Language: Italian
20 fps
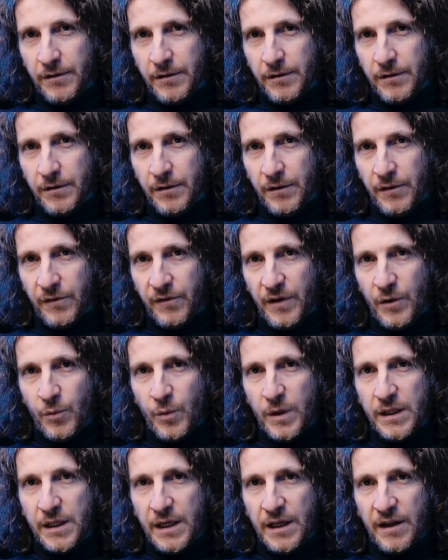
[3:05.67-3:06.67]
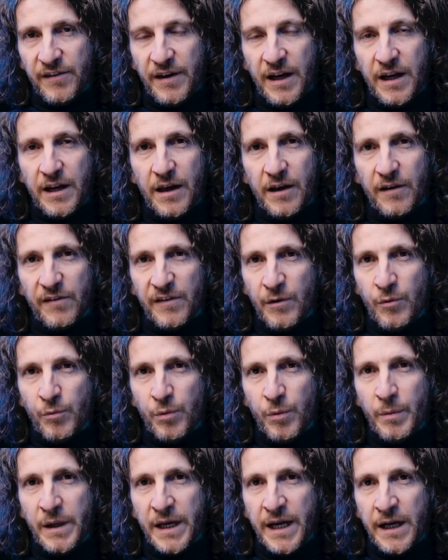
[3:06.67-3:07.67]
Seguite la serie che stiamo
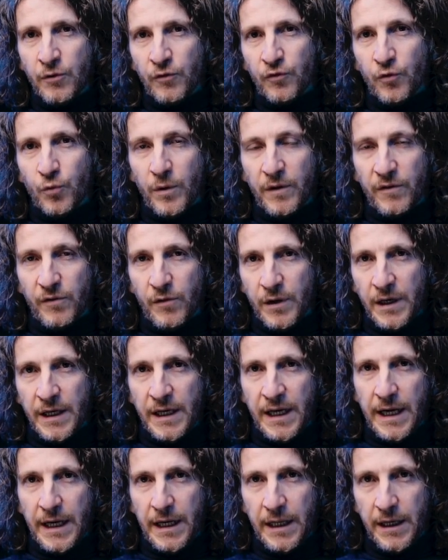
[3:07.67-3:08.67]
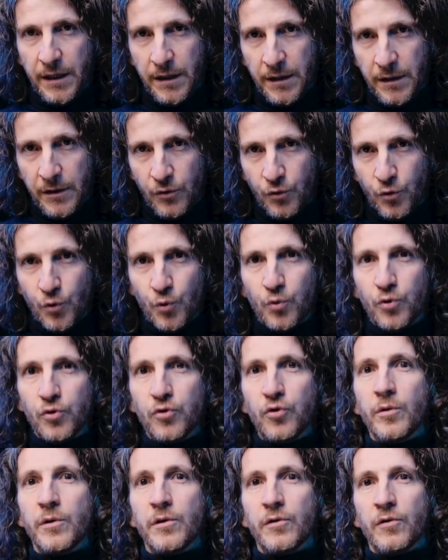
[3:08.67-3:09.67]
pubblicando su questo canale, Tutto
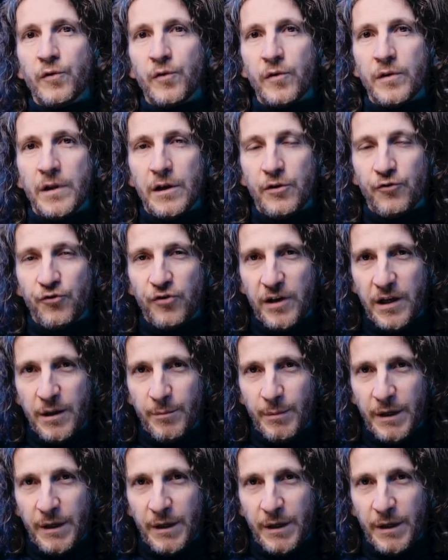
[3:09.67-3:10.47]
il rosso del cinema.